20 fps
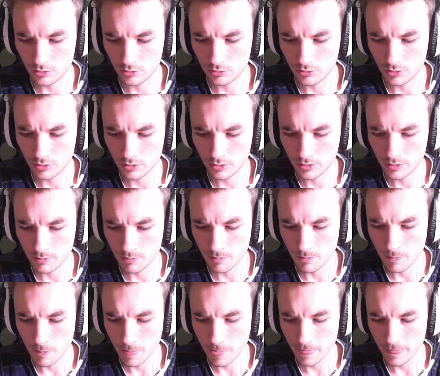
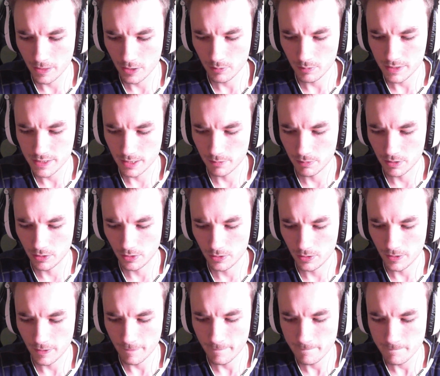une, comment elle
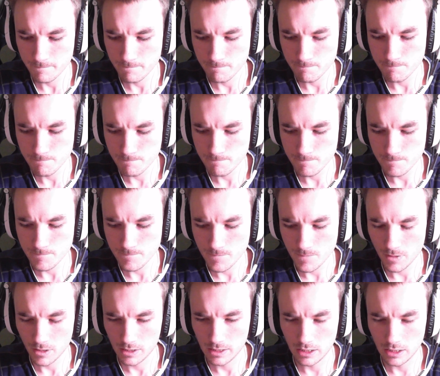s'appelle encore
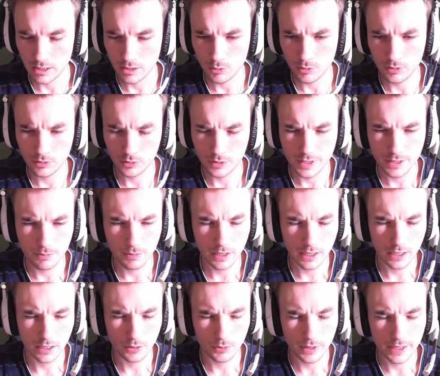la Non
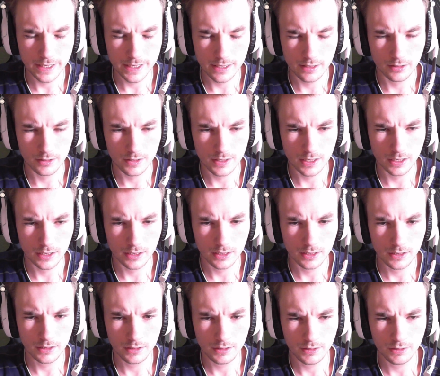c'est pas la Lewis,
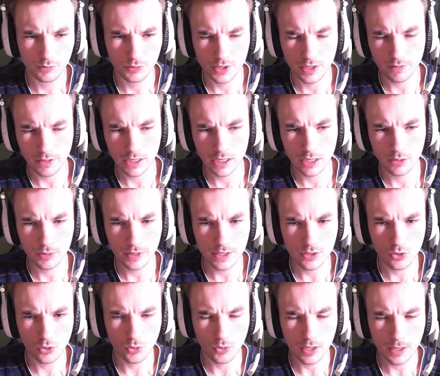c'est, vous avez une
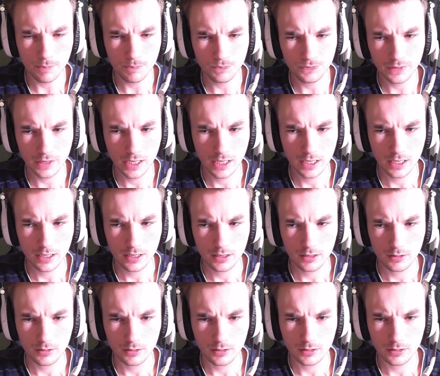Lewis je crois
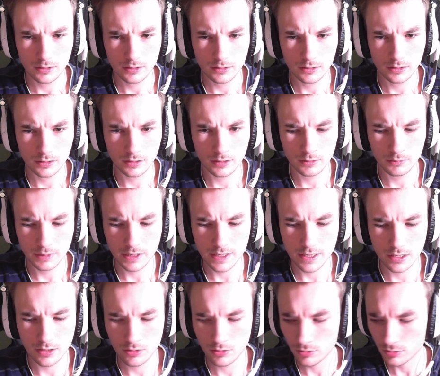
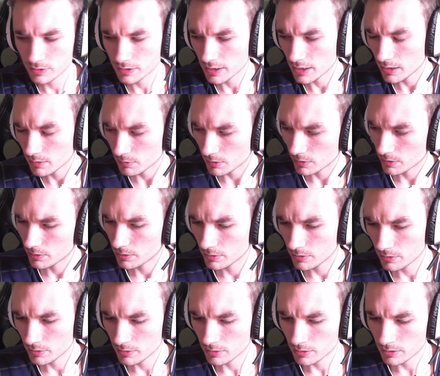mais c'est une autre arme
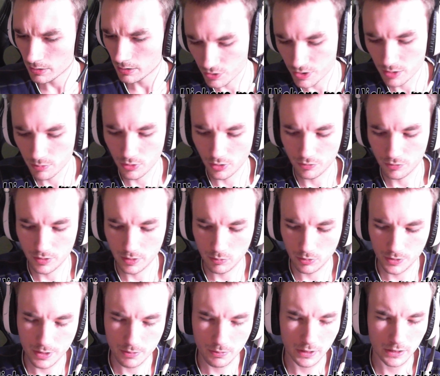encore. Je ne sais plus,
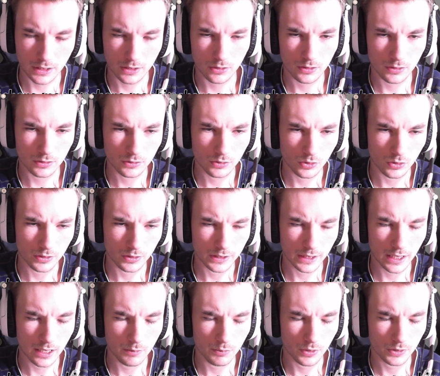enfin bon, c'est pas trop,
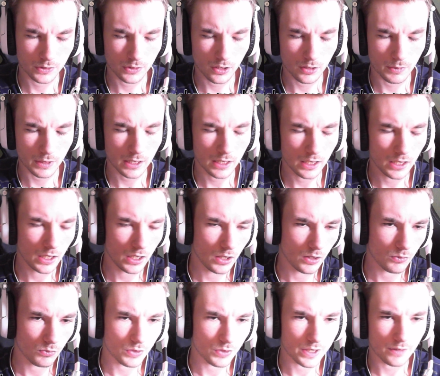très important, mais
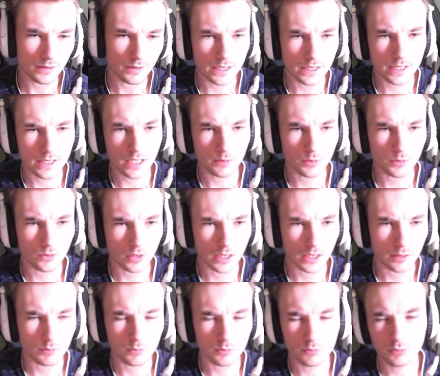vous avez des armes,
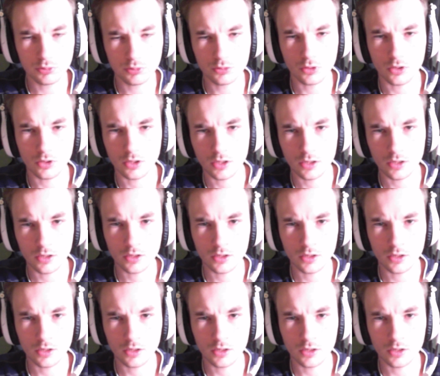voilà, pour